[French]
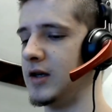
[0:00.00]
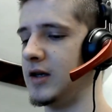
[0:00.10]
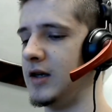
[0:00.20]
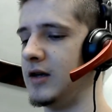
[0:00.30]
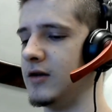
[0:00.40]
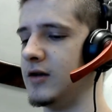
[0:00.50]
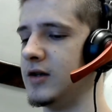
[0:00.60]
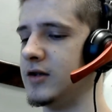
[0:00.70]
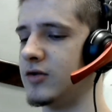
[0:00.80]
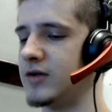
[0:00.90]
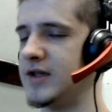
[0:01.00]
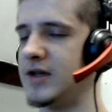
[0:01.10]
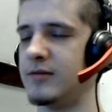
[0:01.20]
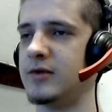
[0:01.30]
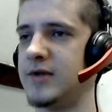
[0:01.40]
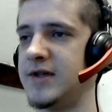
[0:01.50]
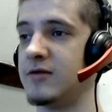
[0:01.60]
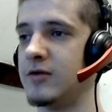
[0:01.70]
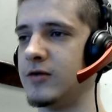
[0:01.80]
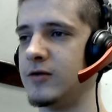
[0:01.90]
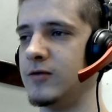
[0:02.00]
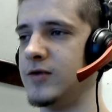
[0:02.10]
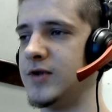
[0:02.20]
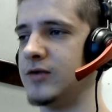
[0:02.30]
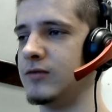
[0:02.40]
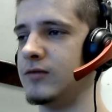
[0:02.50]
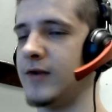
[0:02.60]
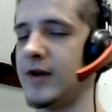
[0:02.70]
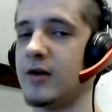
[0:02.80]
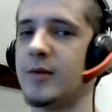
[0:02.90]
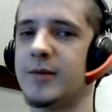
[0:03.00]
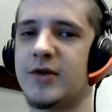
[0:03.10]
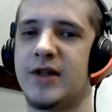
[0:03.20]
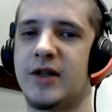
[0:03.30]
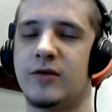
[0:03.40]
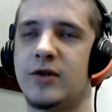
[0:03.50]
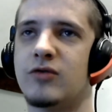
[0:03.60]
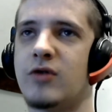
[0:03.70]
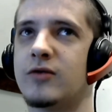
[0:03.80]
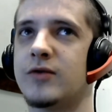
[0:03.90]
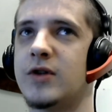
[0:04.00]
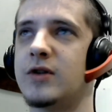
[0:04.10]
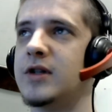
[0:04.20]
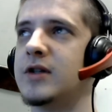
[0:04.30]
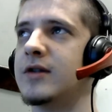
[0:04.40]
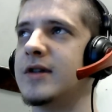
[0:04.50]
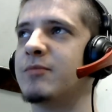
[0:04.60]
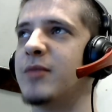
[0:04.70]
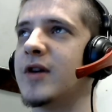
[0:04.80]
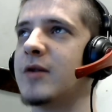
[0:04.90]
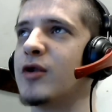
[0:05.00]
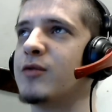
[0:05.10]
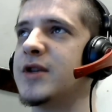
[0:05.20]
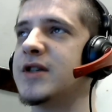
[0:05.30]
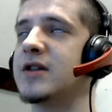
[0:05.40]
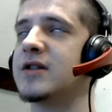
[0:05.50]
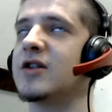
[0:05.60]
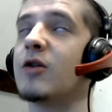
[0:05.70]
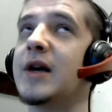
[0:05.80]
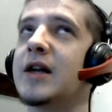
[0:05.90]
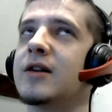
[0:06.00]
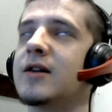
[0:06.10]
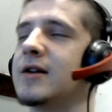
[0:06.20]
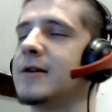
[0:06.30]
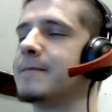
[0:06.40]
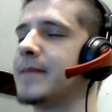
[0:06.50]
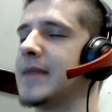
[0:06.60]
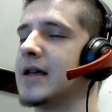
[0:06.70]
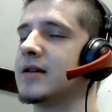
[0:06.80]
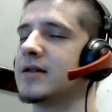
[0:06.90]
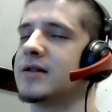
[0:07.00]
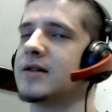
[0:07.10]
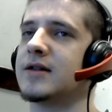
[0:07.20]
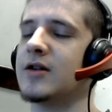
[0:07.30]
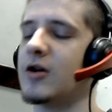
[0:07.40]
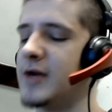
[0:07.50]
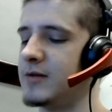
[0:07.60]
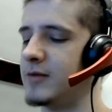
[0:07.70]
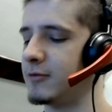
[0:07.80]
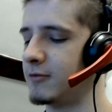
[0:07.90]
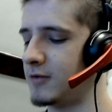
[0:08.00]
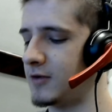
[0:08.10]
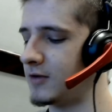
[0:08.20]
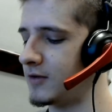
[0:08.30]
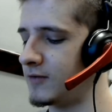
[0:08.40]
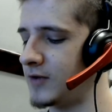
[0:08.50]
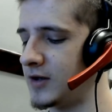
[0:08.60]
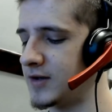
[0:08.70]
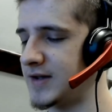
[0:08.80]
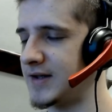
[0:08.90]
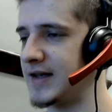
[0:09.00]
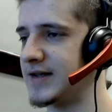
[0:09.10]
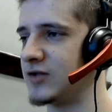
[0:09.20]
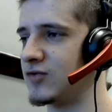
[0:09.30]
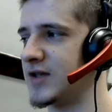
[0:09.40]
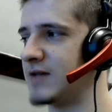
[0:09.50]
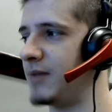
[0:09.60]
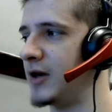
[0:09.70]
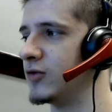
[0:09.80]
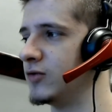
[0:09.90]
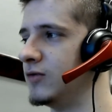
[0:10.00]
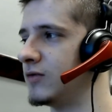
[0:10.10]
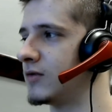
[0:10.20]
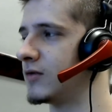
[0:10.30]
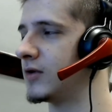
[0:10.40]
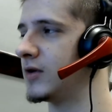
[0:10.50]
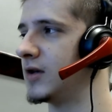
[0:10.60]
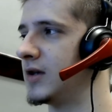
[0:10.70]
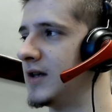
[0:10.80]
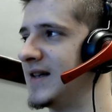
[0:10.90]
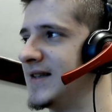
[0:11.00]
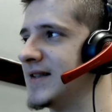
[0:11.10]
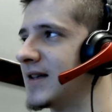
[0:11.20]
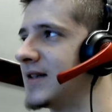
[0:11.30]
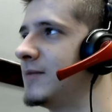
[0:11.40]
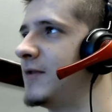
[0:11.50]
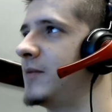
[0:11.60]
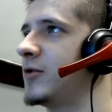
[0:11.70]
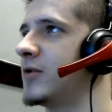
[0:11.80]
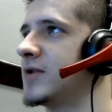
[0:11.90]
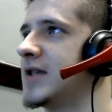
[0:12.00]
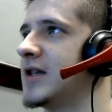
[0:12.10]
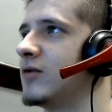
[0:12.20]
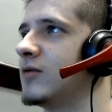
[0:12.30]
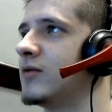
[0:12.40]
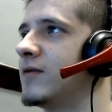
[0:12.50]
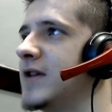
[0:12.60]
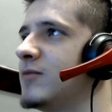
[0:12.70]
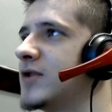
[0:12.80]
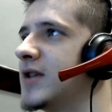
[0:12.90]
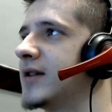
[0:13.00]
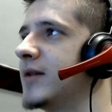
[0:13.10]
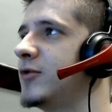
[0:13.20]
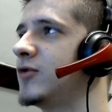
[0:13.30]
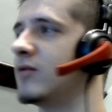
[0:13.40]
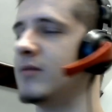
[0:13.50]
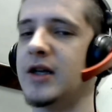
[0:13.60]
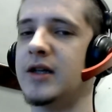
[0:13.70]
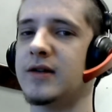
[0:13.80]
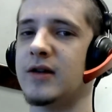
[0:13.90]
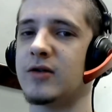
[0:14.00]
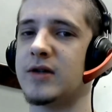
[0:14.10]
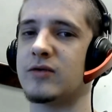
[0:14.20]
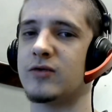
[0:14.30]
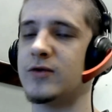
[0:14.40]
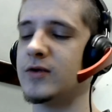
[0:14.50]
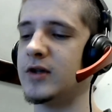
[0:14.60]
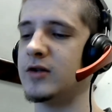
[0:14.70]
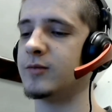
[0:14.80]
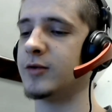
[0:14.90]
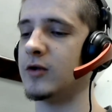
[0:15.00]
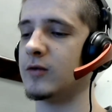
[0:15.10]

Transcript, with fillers: Et euh, les gens ils disaient mais c'est quoi l'Oculus et tout Enfin en même temps c'était que des joueurs console, ils connaissent pas vraiment le PC, c'est normal. C'est normal, mais bon euh, voilà, ça reste quelque chose qui est pas connu. Et c'est ça qui me fait peur, c'est que Facebook s'attribue tout le mérite alors qu'ils ont juste donné du connu.